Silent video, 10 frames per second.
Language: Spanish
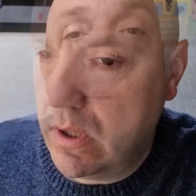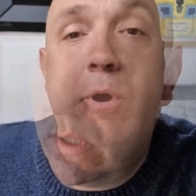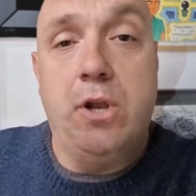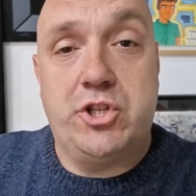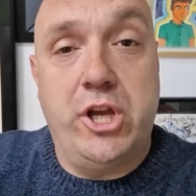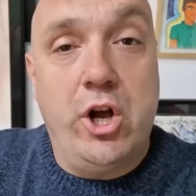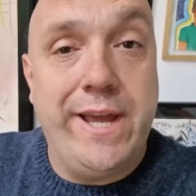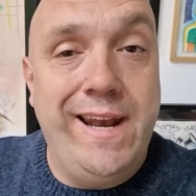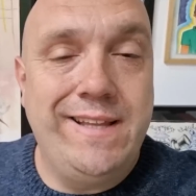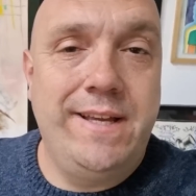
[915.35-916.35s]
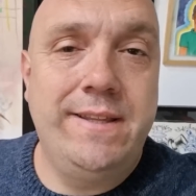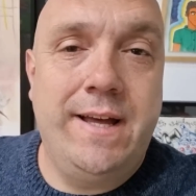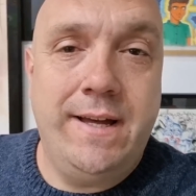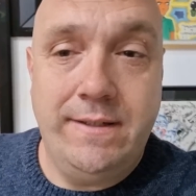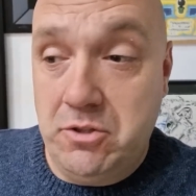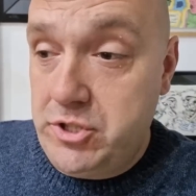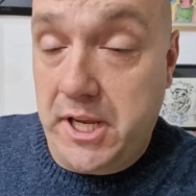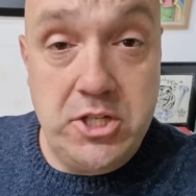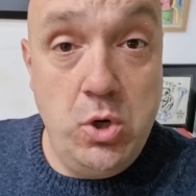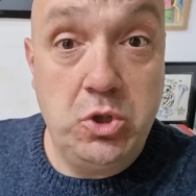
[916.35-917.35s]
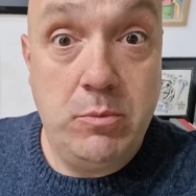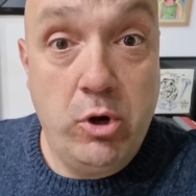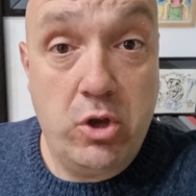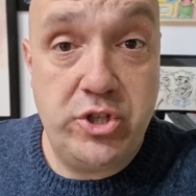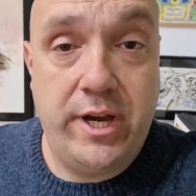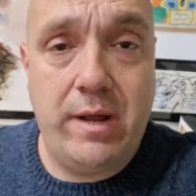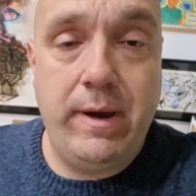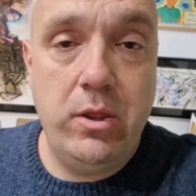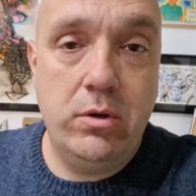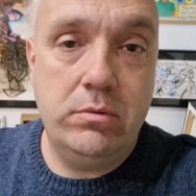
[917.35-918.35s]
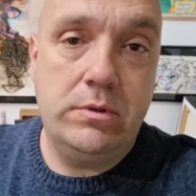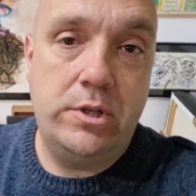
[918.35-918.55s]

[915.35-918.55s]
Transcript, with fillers: Bueno, sigo aquí en la tienda, no sé qué es lo último que os he grabado.